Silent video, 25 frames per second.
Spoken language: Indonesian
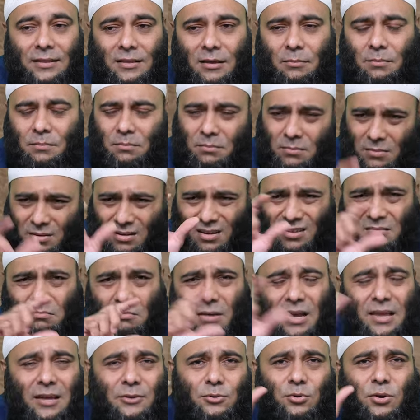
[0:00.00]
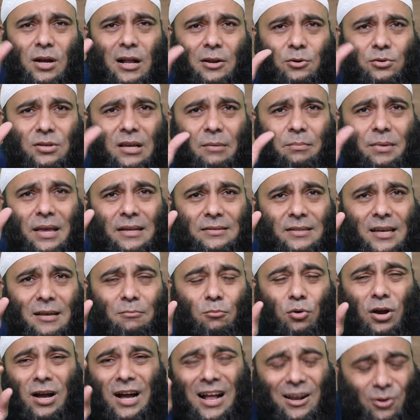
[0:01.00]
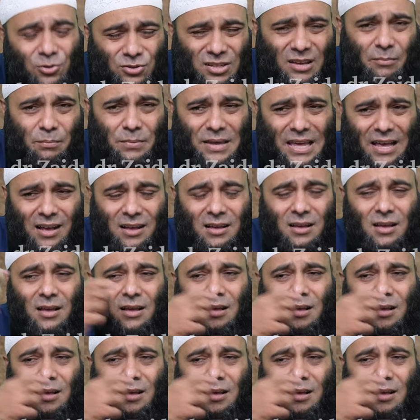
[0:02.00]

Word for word: ya, kan banyak tuh kaldu sapi yang sehat, bukan kaldu sapi yang